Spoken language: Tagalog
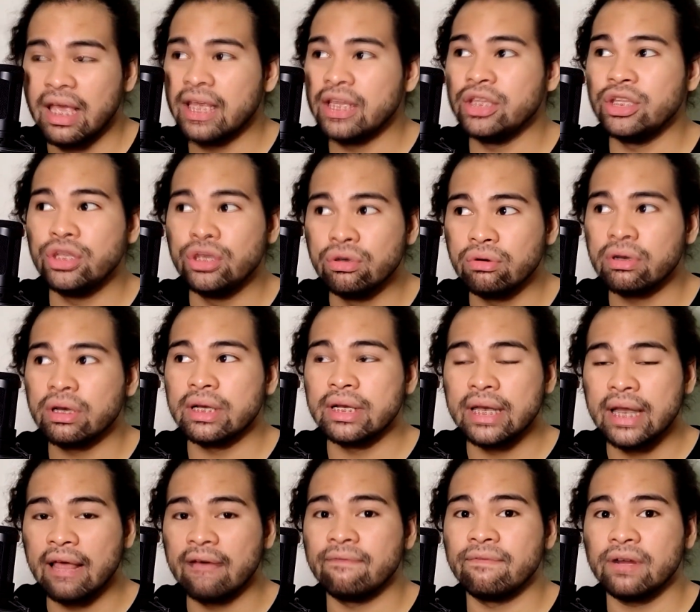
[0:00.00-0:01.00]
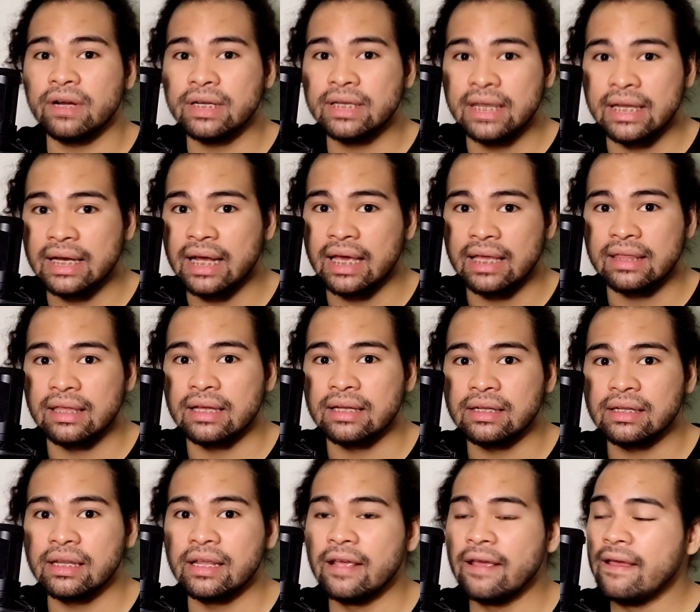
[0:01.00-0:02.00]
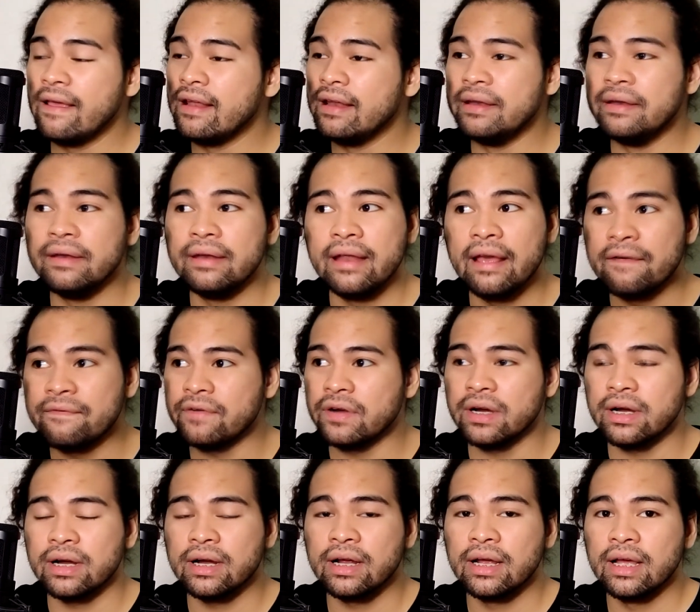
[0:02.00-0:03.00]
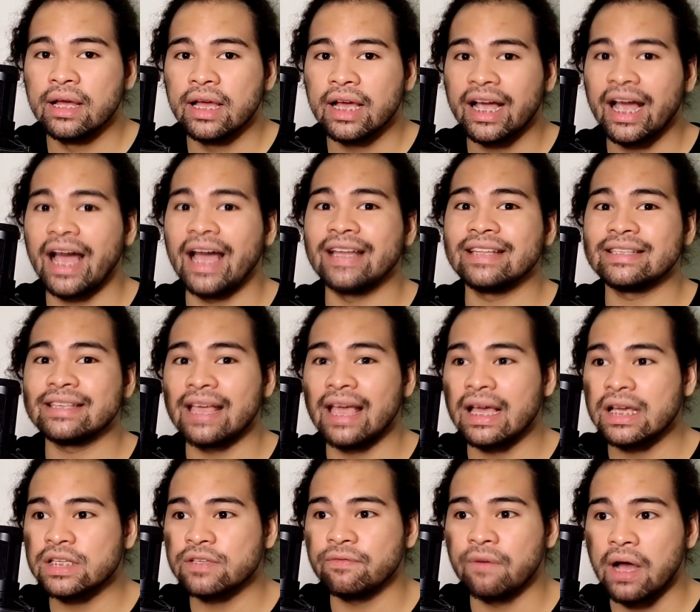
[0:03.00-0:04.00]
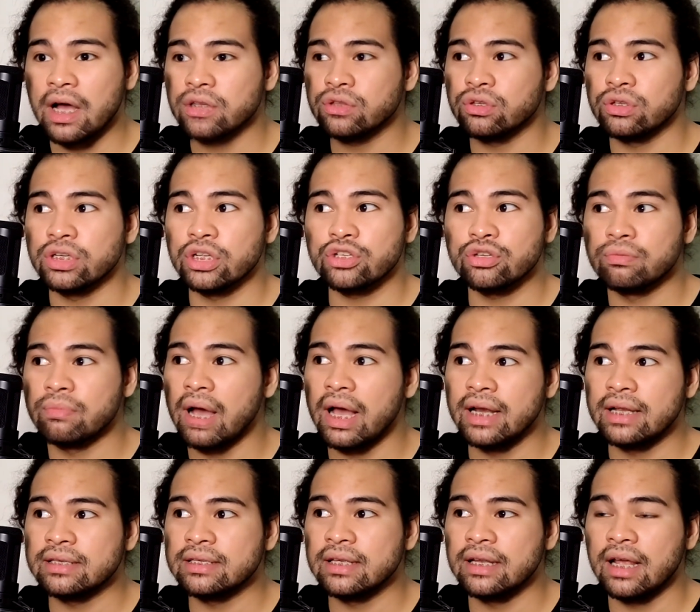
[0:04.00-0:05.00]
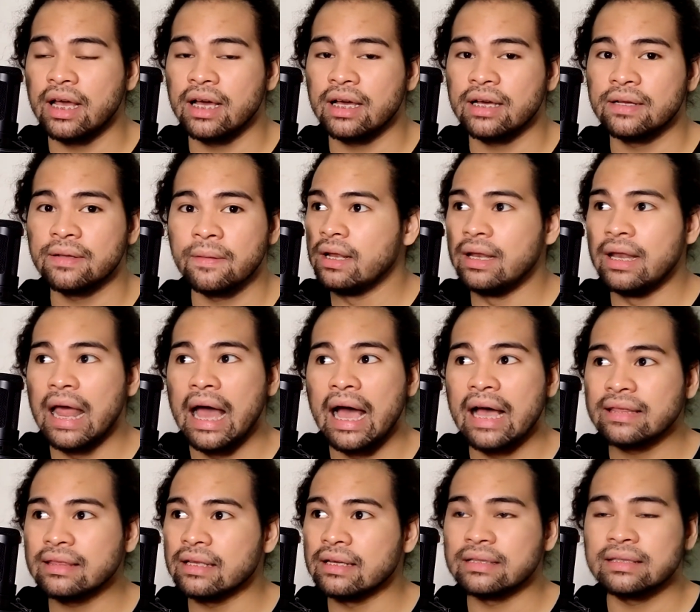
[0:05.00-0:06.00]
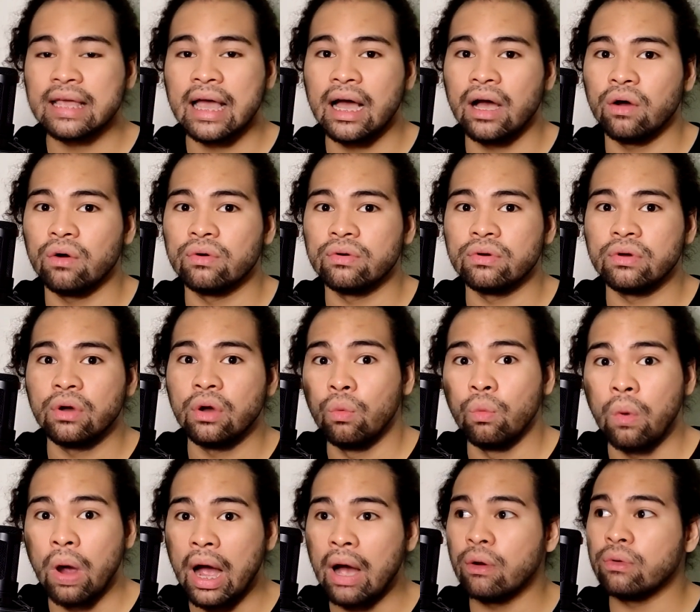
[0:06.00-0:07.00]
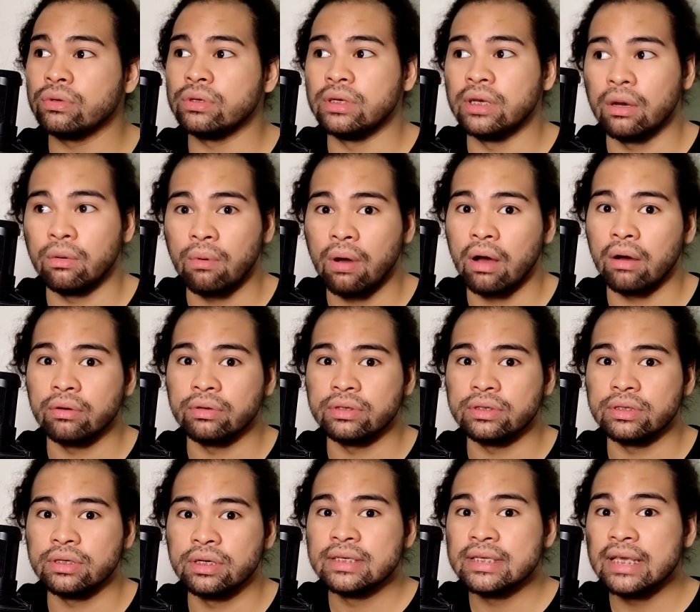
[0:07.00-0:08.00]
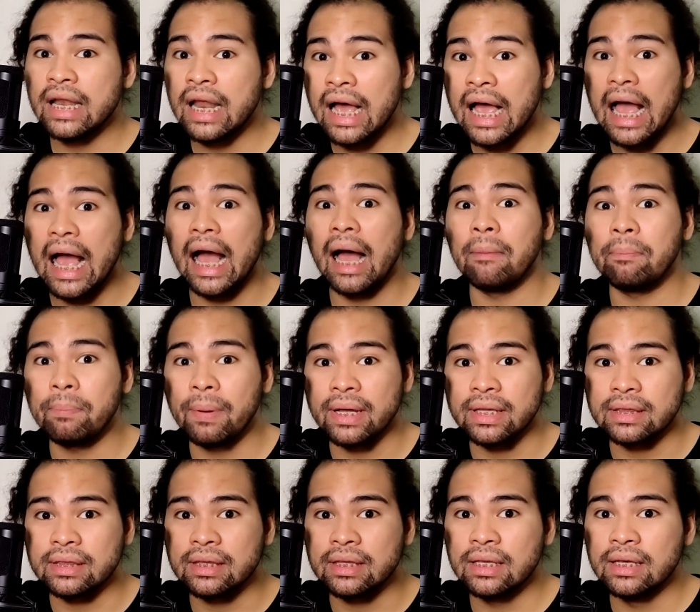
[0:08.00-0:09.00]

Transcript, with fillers: And you can never deny that. Never kahit sa X Factor na sumali sila, lahat ng tao wowed na wowed. Silang apat.